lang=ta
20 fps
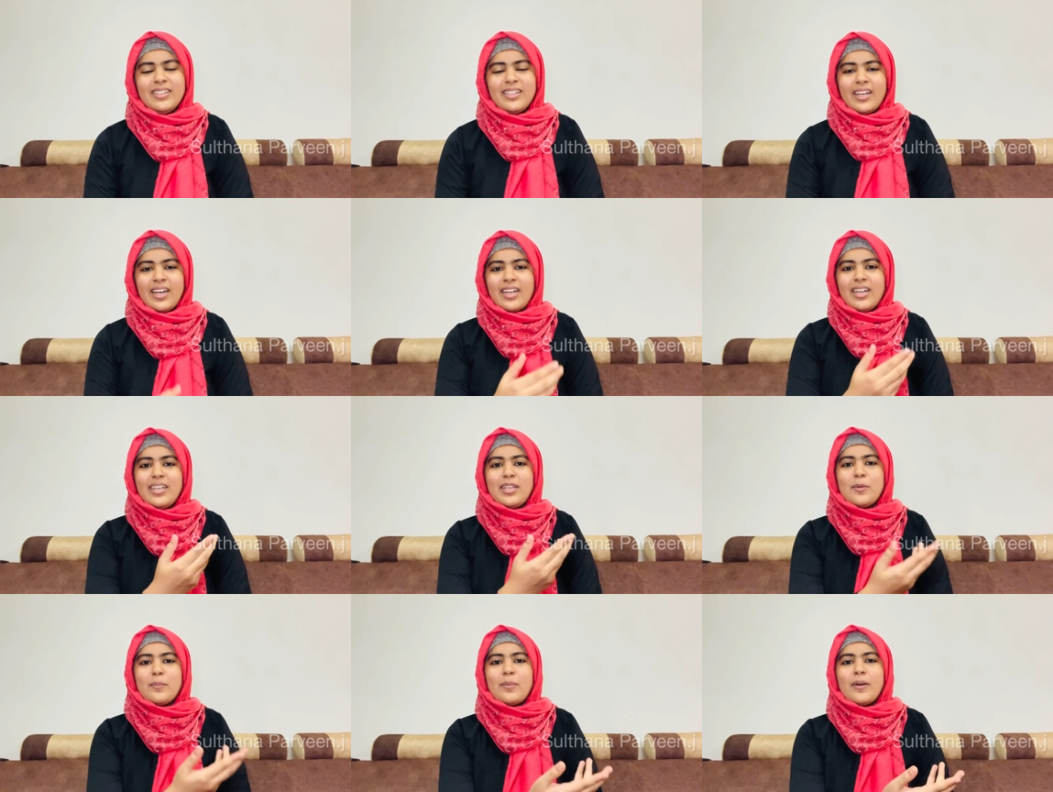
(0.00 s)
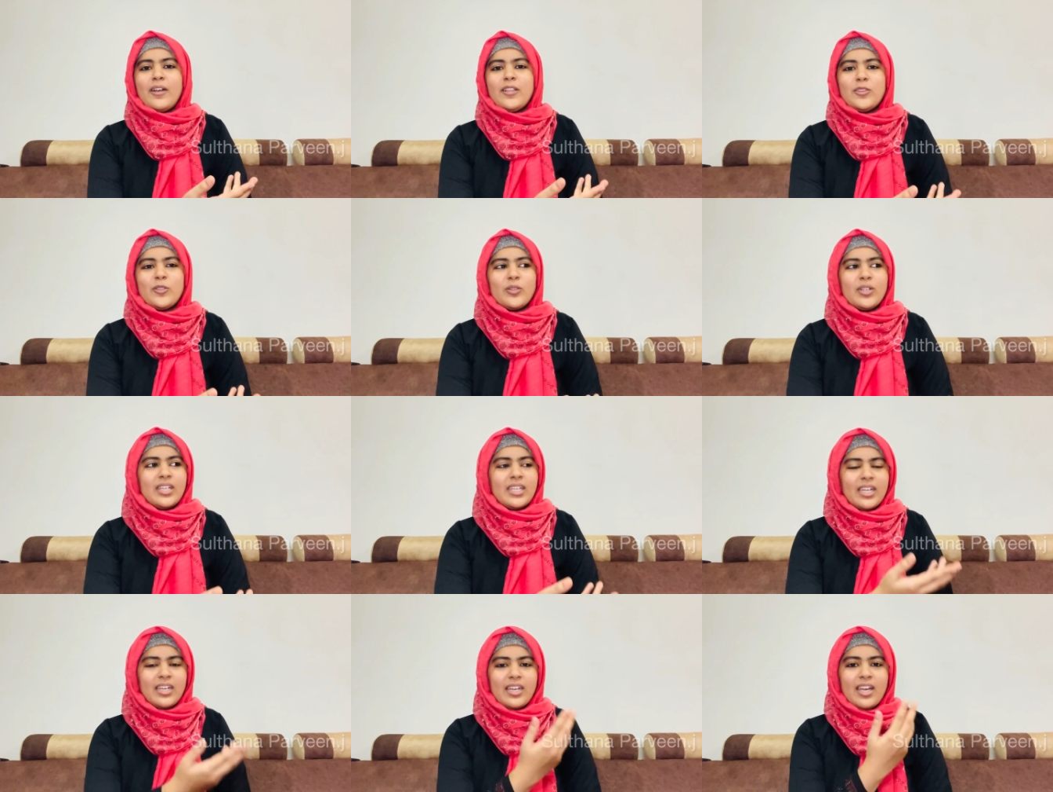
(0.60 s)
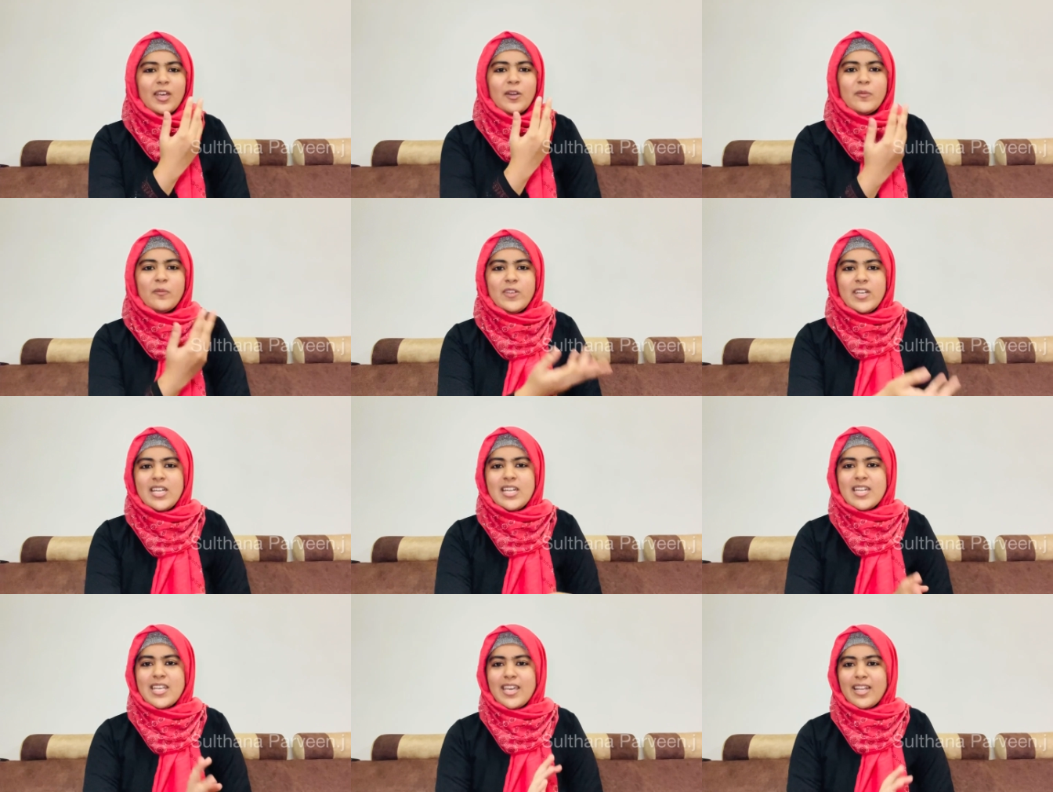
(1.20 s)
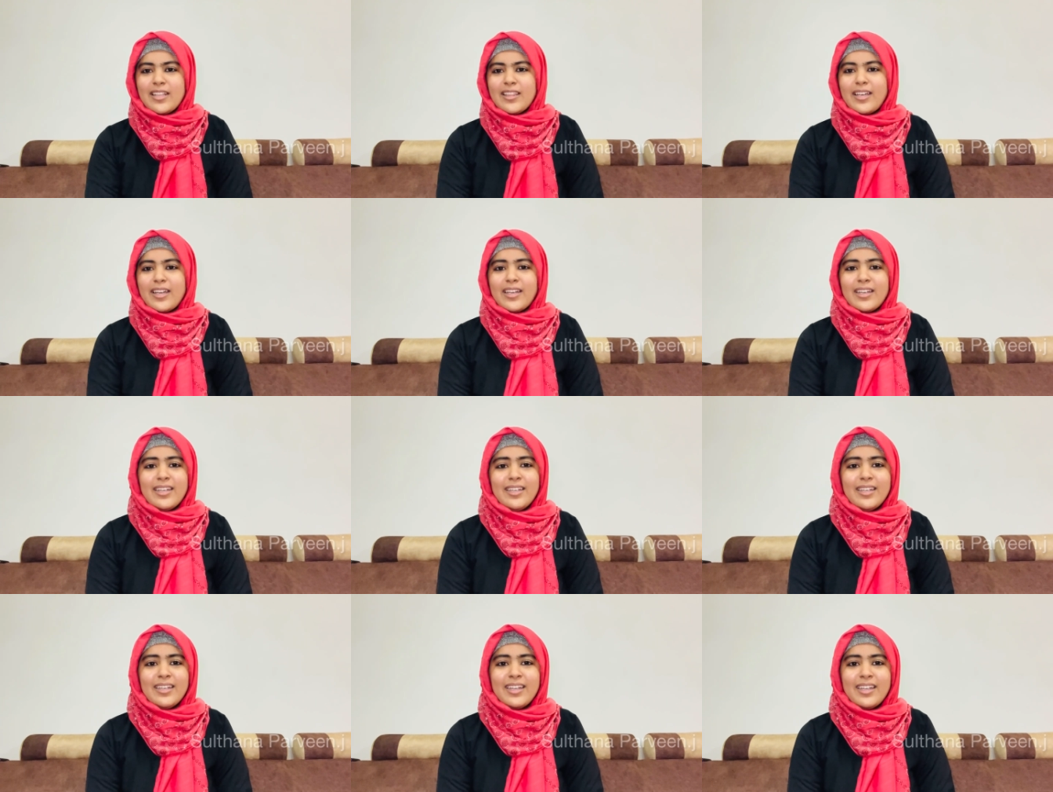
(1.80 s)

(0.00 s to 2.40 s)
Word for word: அன்னைக்கு பார்த்தவங்க எல்லாரும் வீட்லேயே இருந்தாங்க